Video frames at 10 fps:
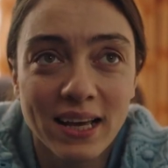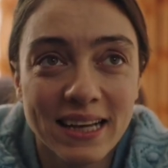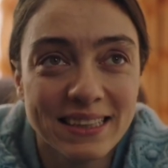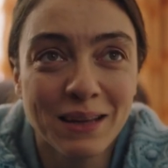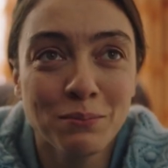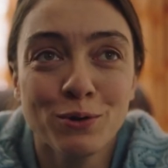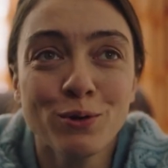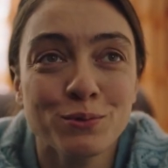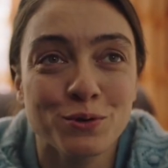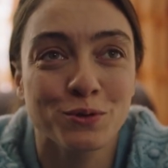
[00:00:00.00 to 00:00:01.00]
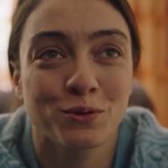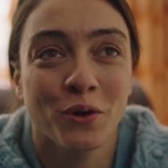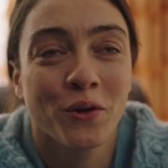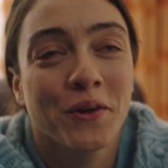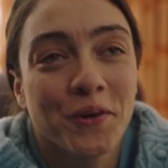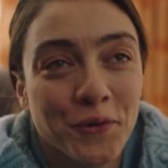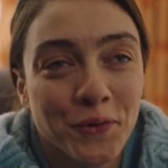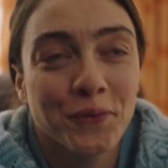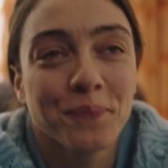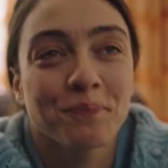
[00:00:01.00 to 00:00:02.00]
Eh, ne biliyor musun?
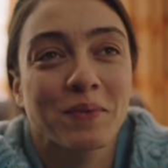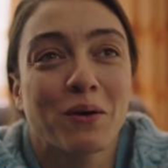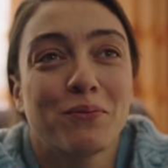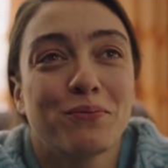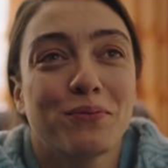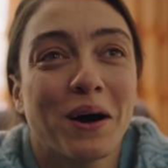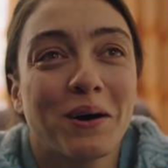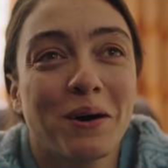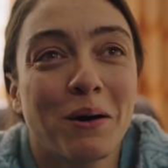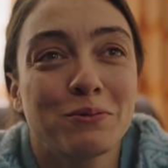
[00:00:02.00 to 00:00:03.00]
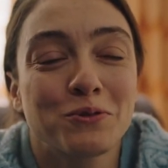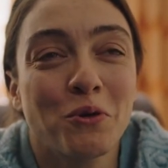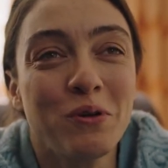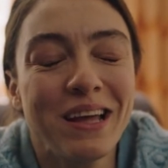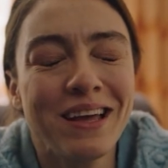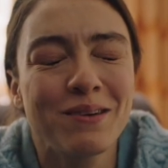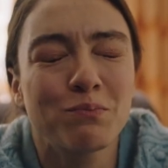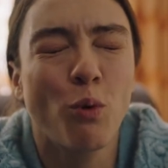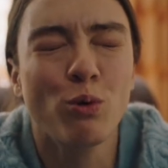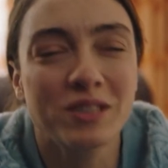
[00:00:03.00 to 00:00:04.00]
Of, Abi şöyle
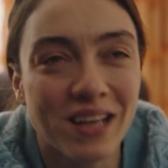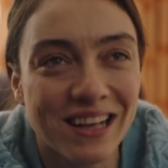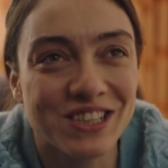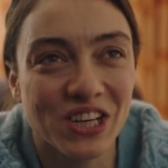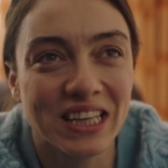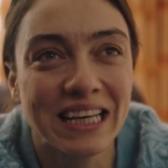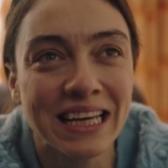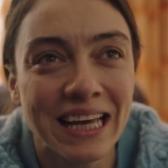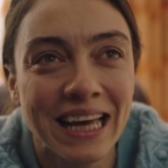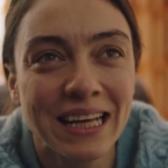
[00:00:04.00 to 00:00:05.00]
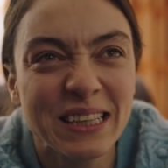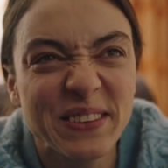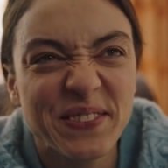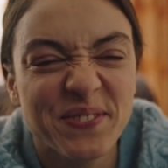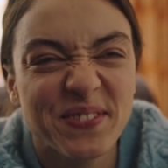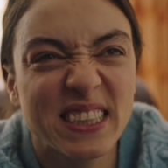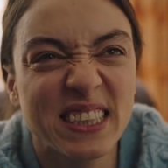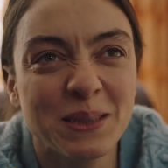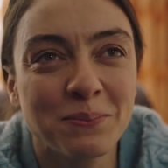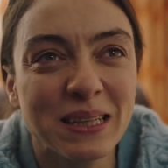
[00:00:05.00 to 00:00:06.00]
bol salçalı,
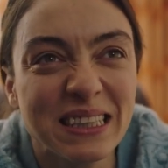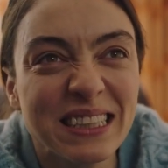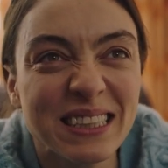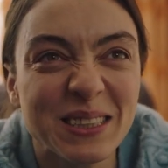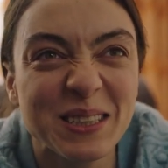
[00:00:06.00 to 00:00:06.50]
kıymalı